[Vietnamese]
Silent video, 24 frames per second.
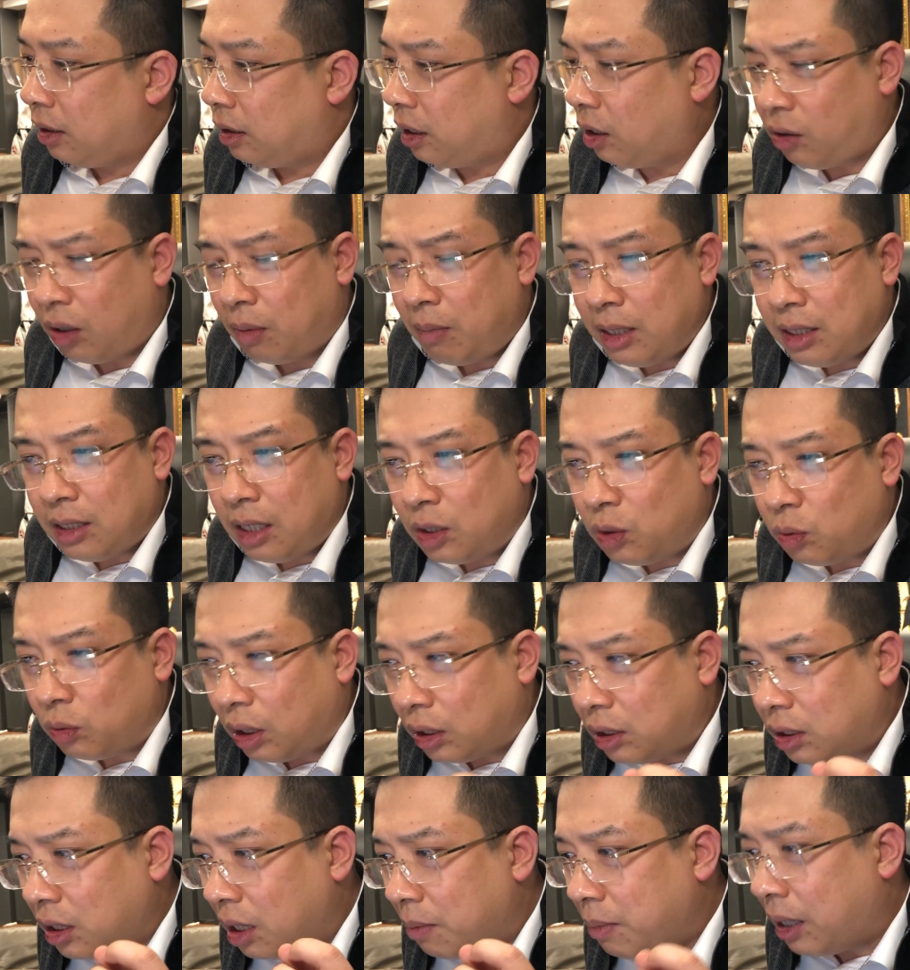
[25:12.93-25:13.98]
thế còn bây giờ chúng
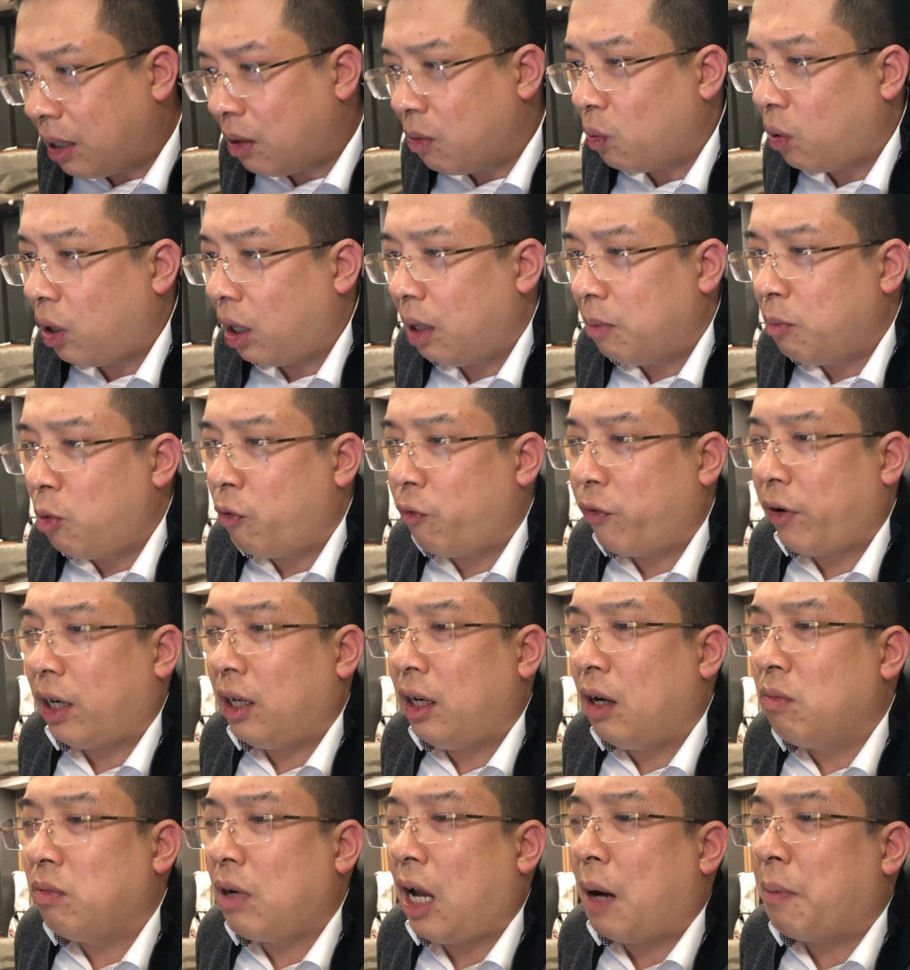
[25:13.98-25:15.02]
ta chưa biết ông Warren Buffett
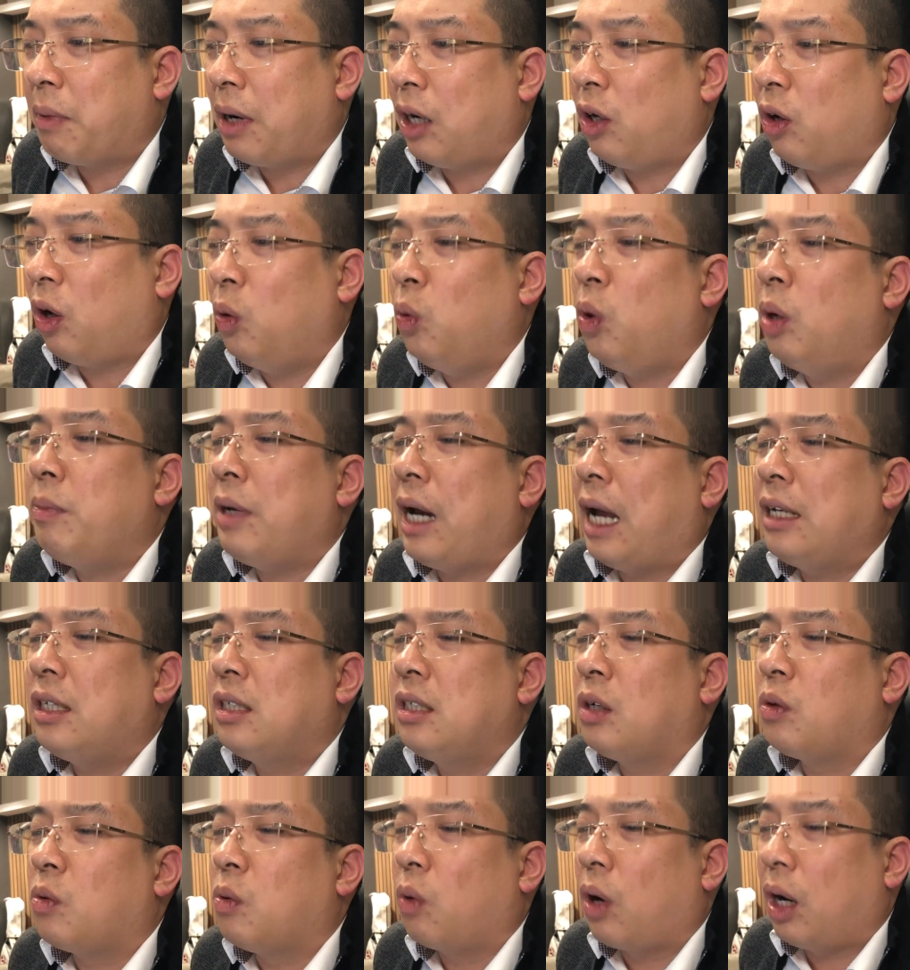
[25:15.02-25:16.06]
là ông nào đã nói luôn với ăn
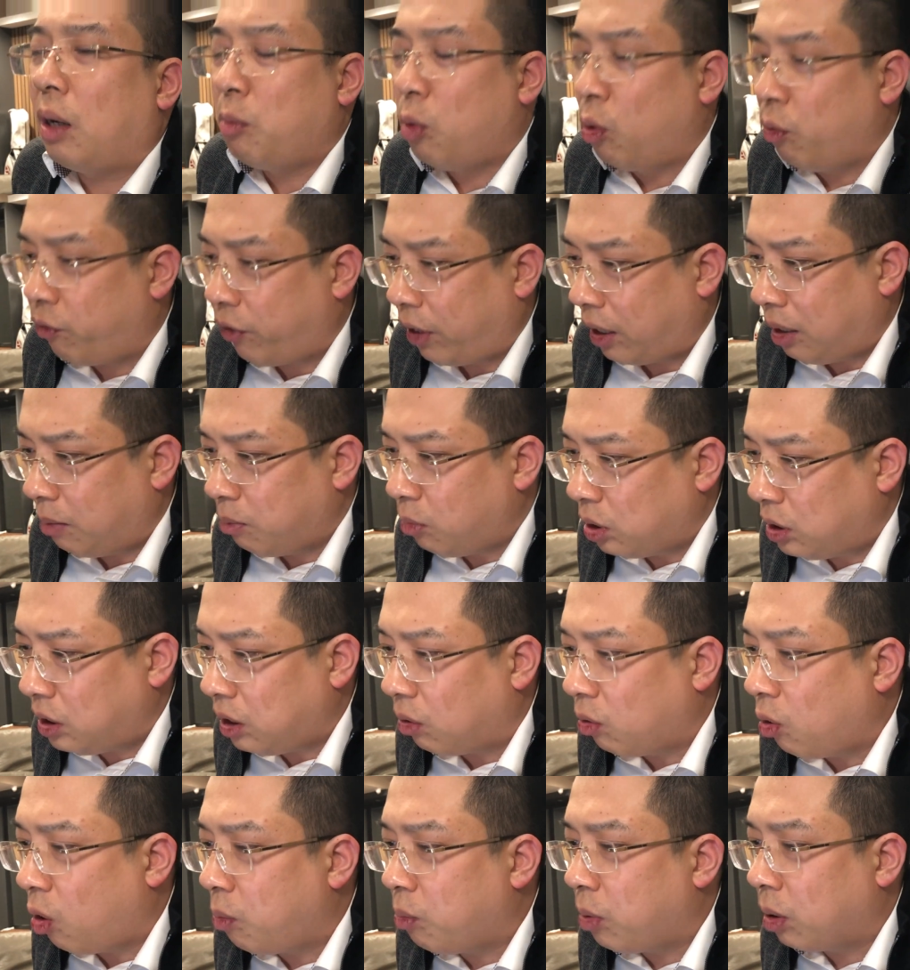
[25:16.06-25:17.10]
trưa của Warren Buffett là một
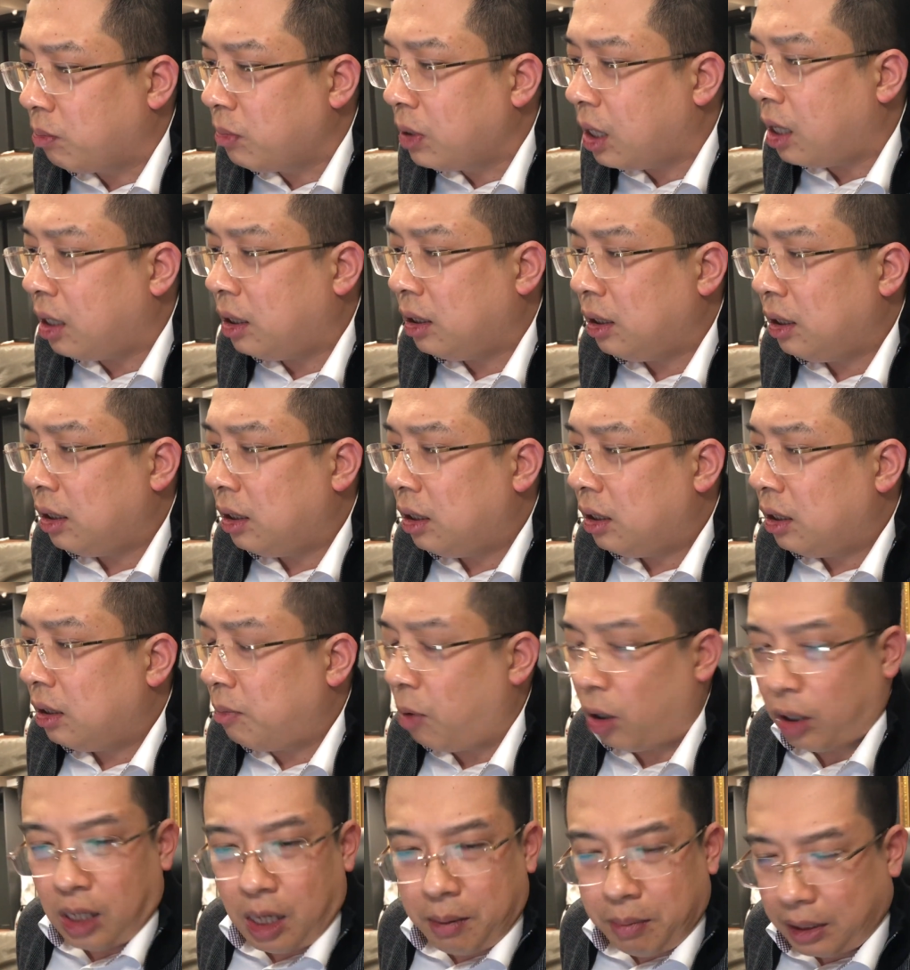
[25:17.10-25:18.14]
triệu đô một bữa
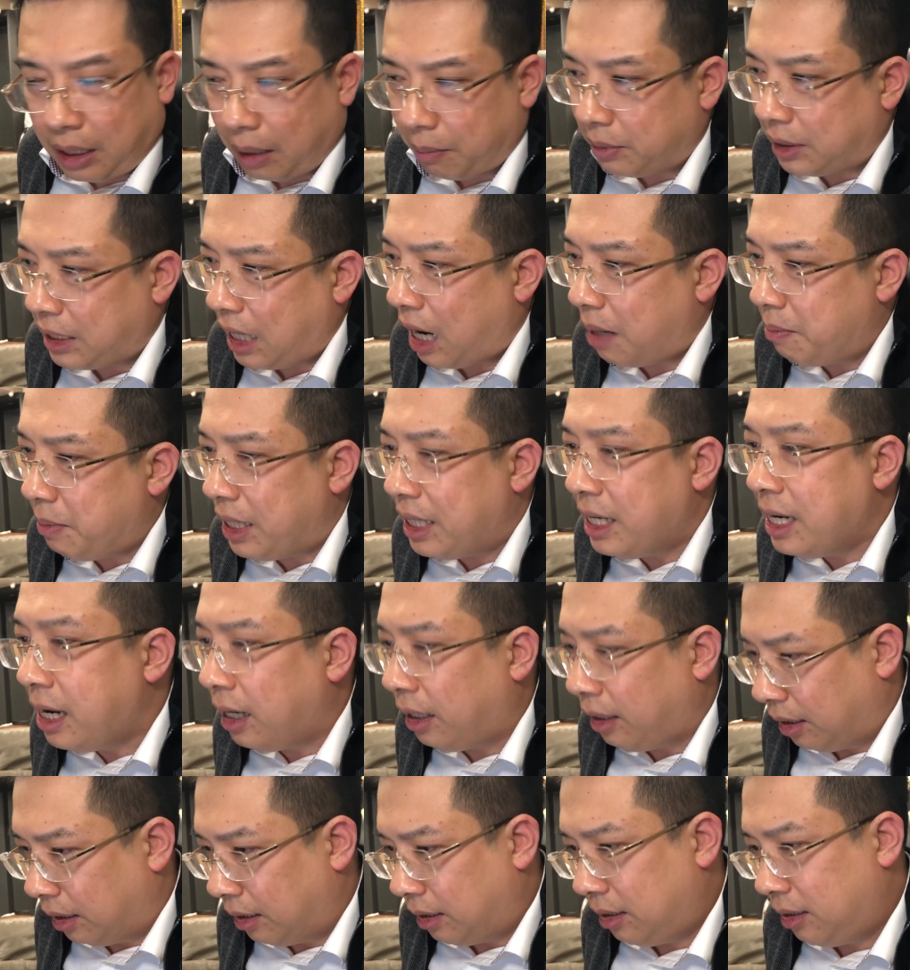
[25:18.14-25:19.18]
mọi người phải thằng trai bị
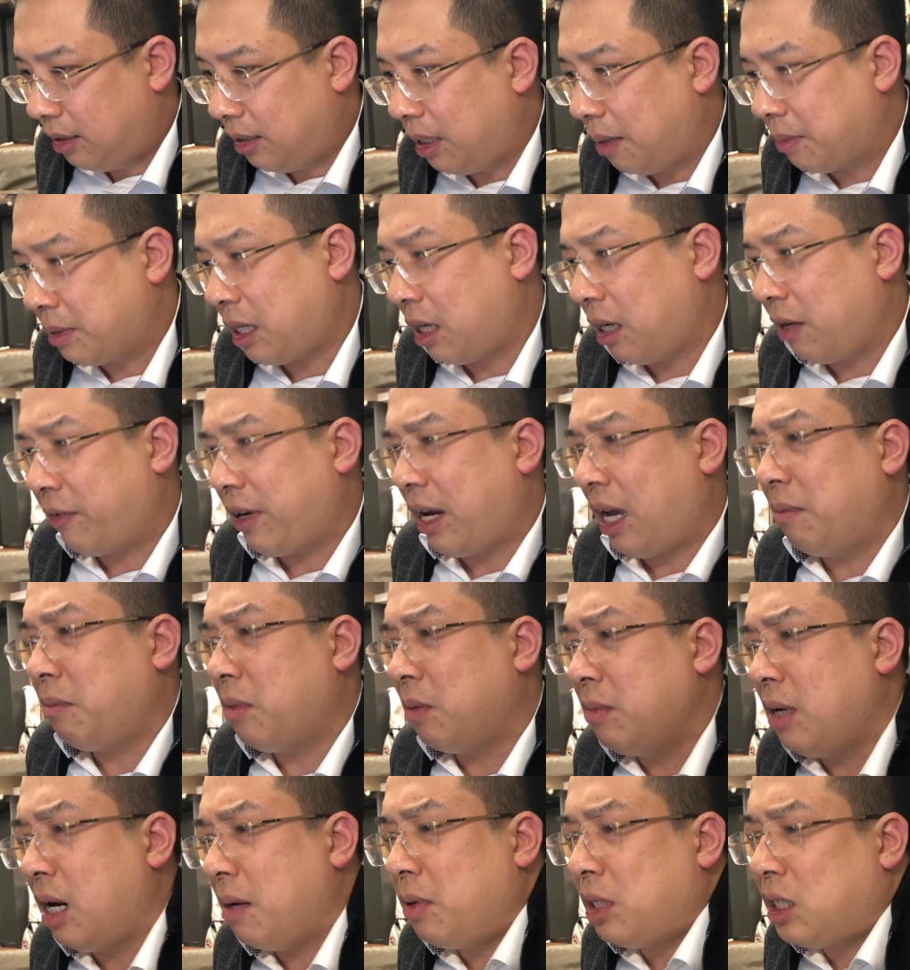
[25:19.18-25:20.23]
điền làm sao lại phải ăn
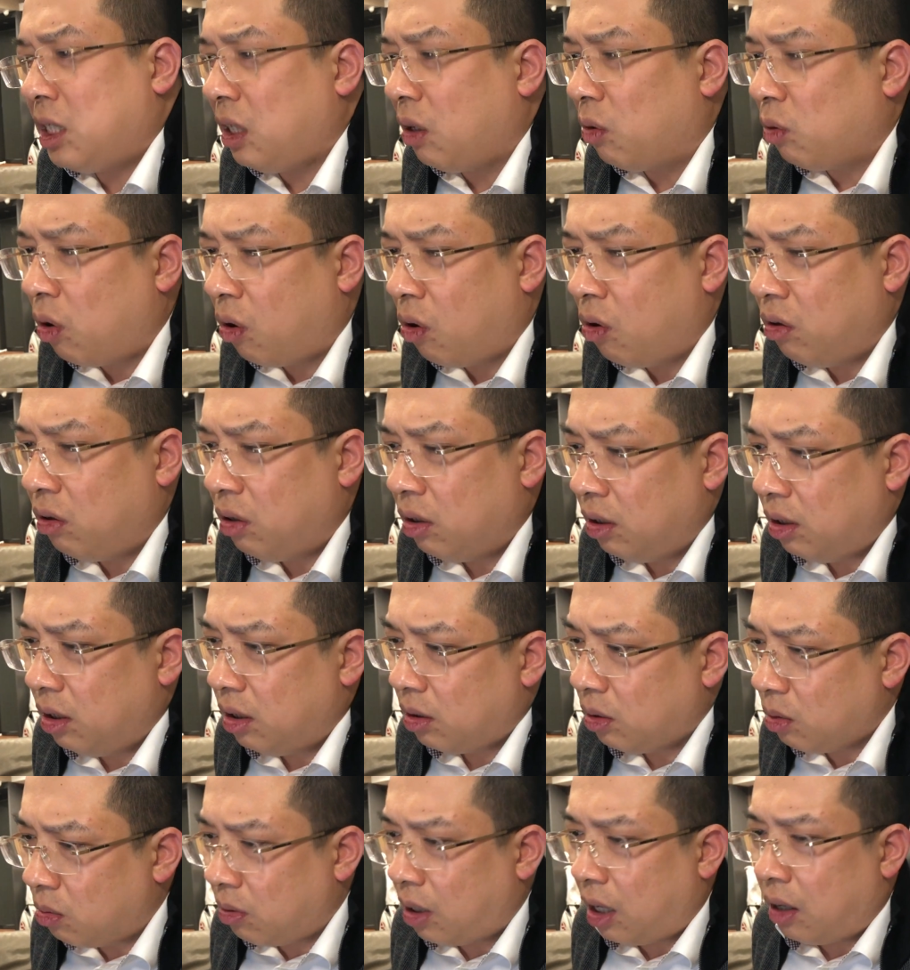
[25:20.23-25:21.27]
một bữa một triệu đô
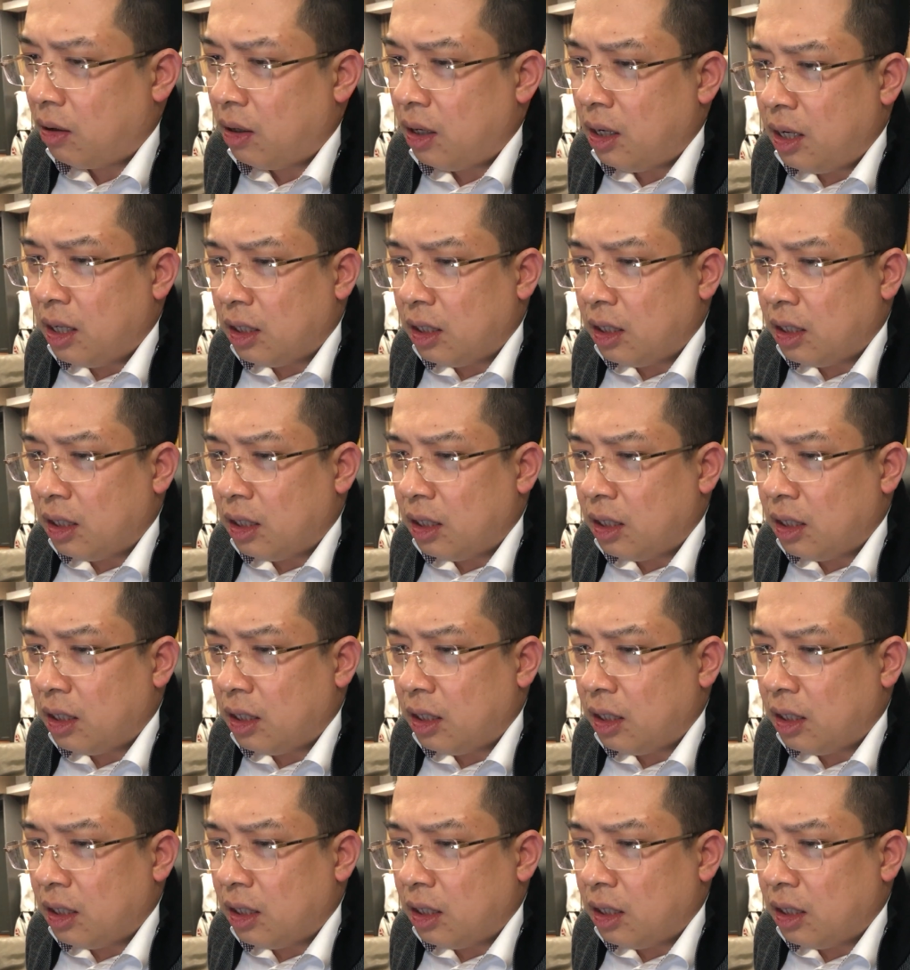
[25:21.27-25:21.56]
đúng không?